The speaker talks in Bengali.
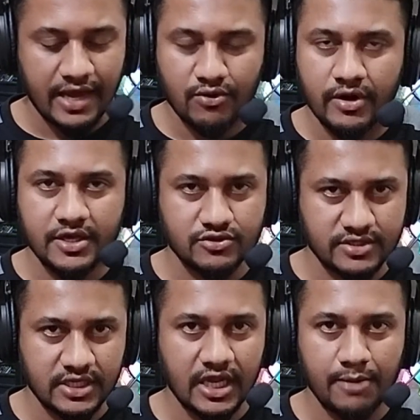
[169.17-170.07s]
আরও অনেক কিছু
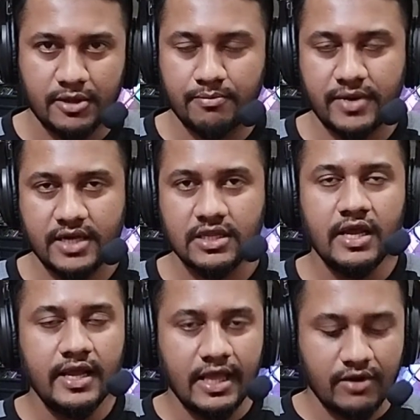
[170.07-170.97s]
আছে ক্লিপিং পাত
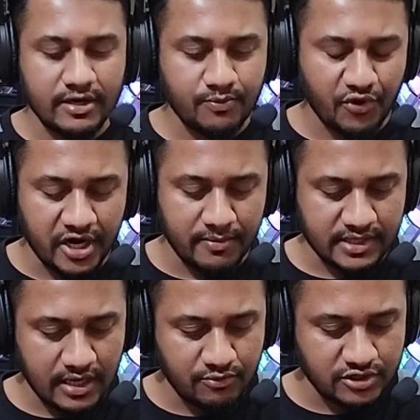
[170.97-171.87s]
এগুলো একটু পরে
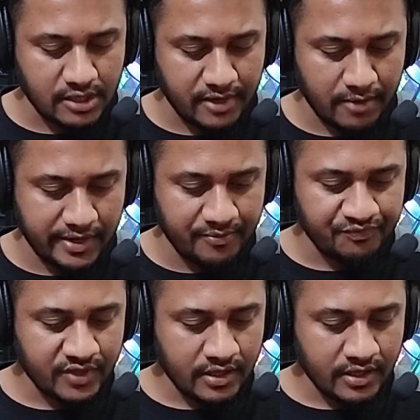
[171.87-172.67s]
নেবেন তাহলে বুঝতে পারবেন